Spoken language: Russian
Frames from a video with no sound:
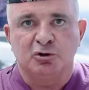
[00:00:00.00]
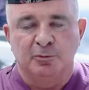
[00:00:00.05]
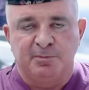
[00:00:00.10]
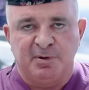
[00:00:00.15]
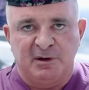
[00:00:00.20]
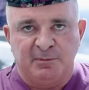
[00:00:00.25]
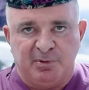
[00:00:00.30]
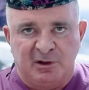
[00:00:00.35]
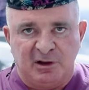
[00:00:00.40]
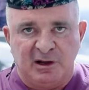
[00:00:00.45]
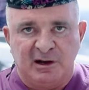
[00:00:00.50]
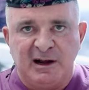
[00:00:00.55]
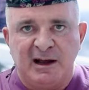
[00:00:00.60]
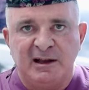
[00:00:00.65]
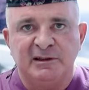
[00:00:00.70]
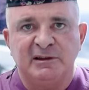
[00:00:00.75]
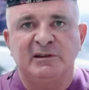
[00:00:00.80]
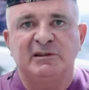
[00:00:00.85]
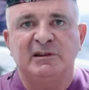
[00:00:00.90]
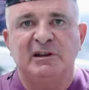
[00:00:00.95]
что
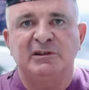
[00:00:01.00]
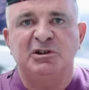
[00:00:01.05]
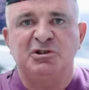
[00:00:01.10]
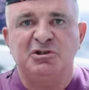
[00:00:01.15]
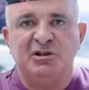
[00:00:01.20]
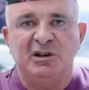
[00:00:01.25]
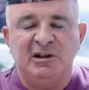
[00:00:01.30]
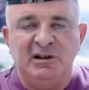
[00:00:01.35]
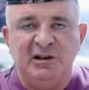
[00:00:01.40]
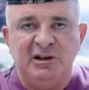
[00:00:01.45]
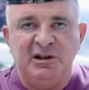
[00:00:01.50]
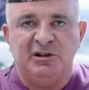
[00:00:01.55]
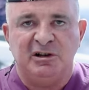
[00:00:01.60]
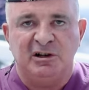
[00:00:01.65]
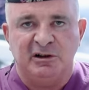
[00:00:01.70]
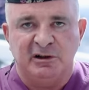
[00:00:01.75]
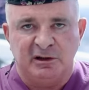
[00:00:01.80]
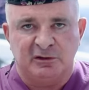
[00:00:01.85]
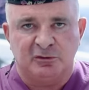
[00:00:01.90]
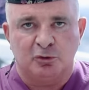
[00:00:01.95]
предполагает достаточно
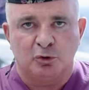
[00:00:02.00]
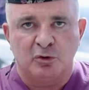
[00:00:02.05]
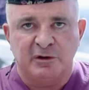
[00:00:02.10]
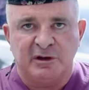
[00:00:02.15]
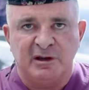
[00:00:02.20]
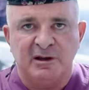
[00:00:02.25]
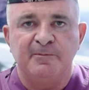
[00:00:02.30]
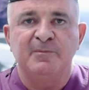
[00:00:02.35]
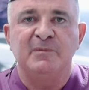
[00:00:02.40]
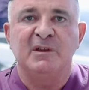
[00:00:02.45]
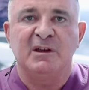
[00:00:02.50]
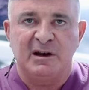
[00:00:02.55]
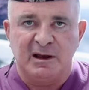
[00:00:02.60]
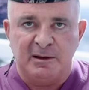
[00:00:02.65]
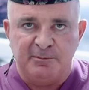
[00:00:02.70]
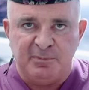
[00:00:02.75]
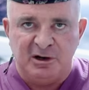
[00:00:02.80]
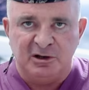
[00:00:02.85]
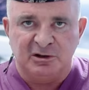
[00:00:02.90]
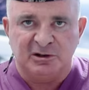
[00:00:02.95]
длительные сроки
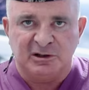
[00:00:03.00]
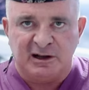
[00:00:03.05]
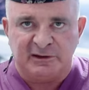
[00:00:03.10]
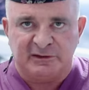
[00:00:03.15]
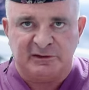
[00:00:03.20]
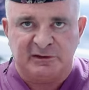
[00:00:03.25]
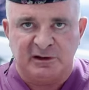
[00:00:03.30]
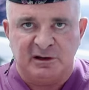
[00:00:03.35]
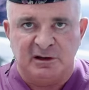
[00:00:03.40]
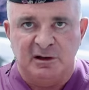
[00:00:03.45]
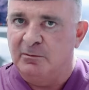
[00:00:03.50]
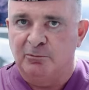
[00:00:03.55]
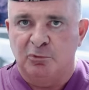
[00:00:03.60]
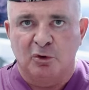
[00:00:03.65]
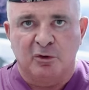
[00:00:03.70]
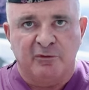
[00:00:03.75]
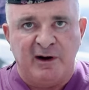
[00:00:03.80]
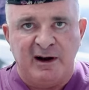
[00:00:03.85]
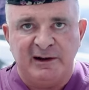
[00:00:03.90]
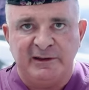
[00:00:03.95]
реабилитации,
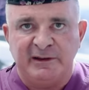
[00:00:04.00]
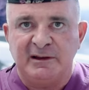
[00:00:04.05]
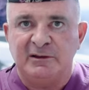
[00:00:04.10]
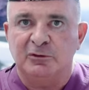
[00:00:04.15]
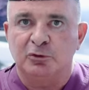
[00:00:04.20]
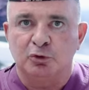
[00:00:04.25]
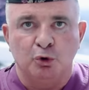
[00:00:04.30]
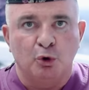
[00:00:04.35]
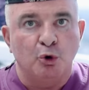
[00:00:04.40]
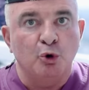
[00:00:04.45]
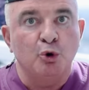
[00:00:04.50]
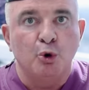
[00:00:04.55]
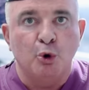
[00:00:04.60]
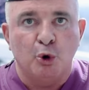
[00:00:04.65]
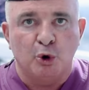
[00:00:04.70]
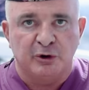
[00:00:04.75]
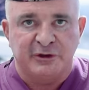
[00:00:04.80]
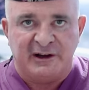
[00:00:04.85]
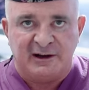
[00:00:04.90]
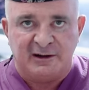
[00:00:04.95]
буквально до
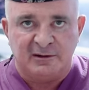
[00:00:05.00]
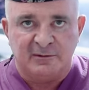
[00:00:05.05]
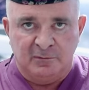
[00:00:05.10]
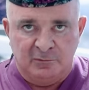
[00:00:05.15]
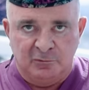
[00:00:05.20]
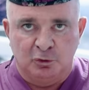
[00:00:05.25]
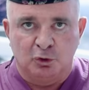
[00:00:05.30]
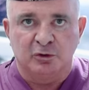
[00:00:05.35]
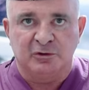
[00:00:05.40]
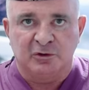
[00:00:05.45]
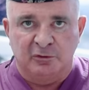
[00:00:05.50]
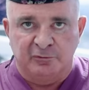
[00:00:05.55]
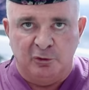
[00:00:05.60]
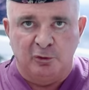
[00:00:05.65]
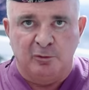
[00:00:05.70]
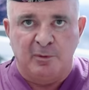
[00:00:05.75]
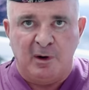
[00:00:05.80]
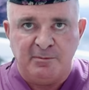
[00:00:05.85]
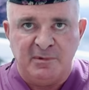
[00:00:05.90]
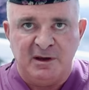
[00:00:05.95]
года – до
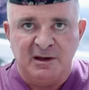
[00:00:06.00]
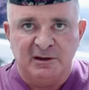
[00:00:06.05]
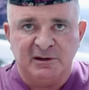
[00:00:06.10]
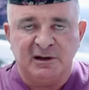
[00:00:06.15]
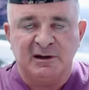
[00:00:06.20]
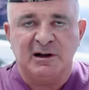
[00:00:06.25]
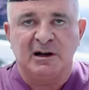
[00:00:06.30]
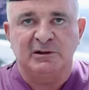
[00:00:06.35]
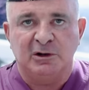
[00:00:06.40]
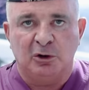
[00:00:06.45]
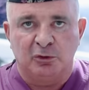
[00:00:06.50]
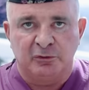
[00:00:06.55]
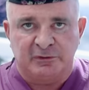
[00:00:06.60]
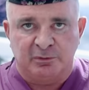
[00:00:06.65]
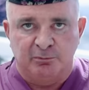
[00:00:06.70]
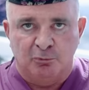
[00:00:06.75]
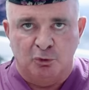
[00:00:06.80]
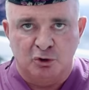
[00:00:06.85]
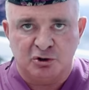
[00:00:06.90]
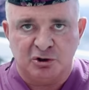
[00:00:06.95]
того момента, когда он
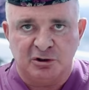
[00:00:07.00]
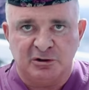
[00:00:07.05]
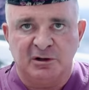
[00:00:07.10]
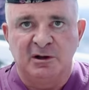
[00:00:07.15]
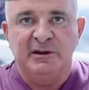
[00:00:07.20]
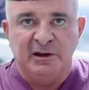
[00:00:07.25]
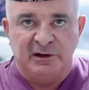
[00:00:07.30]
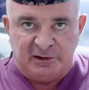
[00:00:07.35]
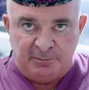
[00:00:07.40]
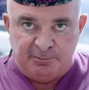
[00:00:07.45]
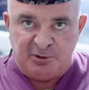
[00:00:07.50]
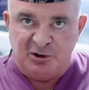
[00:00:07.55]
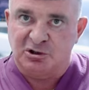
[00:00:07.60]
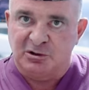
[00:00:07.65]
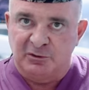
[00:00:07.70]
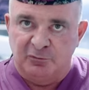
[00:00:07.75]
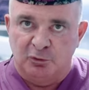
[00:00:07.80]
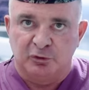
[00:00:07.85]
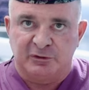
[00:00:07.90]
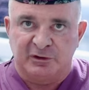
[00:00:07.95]
сможет, если
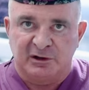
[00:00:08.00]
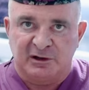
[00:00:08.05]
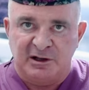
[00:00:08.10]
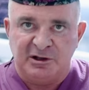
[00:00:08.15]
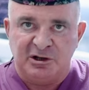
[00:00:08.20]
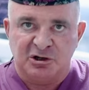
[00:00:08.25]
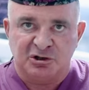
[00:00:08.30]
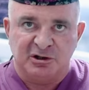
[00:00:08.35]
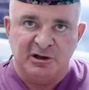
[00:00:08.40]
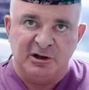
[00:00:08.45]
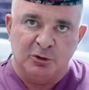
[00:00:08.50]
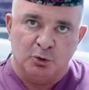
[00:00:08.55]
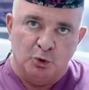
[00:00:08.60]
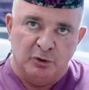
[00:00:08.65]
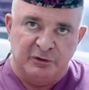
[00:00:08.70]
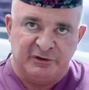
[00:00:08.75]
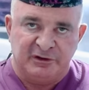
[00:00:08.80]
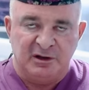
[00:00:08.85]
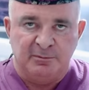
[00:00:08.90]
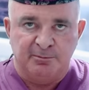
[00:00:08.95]
приживутся, конечно, и
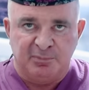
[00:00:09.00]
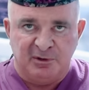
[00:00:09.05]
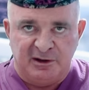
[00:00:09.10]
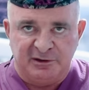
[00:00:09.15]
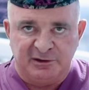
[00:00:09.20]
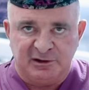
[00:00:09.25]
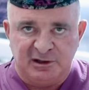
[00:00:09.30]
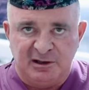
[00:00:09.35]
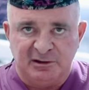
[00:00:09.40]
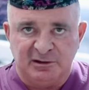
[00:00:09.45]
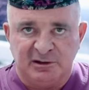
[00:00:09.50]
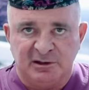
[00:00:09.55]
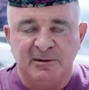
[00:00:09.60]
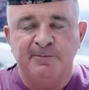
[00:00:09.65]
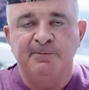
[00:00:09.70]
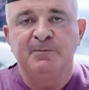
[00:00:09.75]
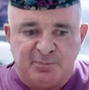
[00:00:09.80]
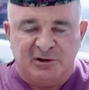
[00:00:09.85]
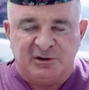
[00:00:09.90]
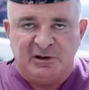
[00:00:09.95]
кости, имплантанты,
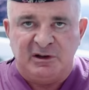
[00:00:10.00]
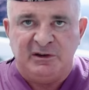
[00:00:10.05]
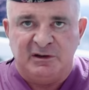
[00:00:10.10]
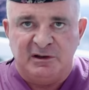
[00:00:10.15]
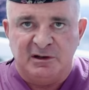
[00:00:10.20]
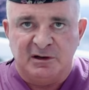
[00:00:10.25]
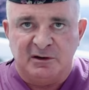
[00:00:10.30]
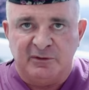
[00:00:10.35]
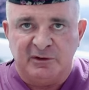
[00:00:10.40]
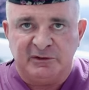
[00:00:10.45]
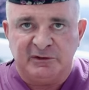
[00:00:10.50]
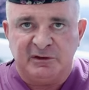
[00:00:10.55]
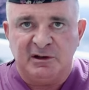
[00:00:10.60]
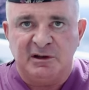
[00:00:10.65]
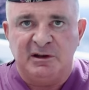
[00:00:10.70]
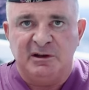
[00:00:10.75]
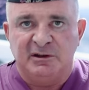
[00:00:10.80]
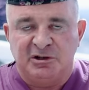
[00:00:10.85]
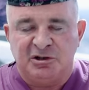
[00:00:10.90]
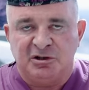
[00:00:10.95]
протезироваться
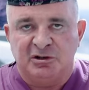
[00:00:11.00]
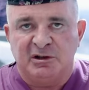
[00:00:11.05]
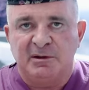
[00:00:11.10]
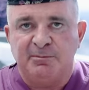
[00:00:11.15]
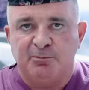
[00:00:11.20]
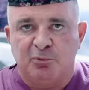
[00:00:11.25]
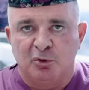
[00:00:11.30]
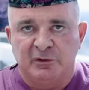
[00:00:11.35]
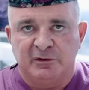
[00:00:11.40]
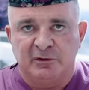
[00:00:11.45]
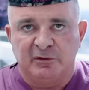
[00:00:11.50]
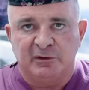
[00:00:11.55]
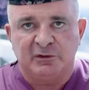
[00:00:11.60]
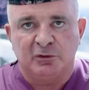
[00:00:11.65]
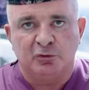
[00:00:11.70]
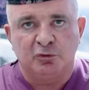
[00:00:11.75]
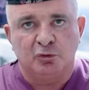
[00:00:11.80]
и начинать пользоваться